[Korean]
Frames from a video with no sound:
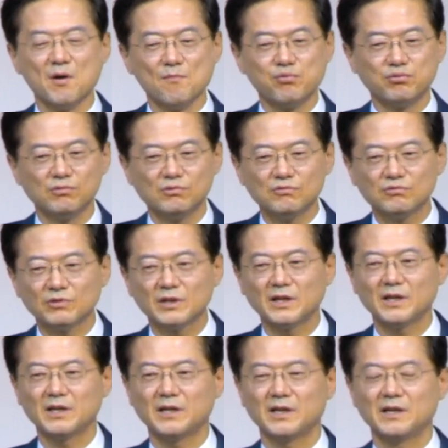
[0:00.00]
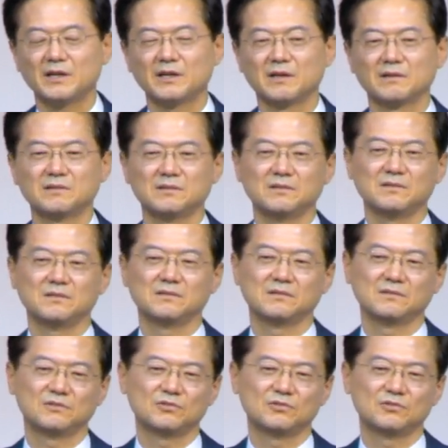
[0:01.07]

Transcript: 불굴의 그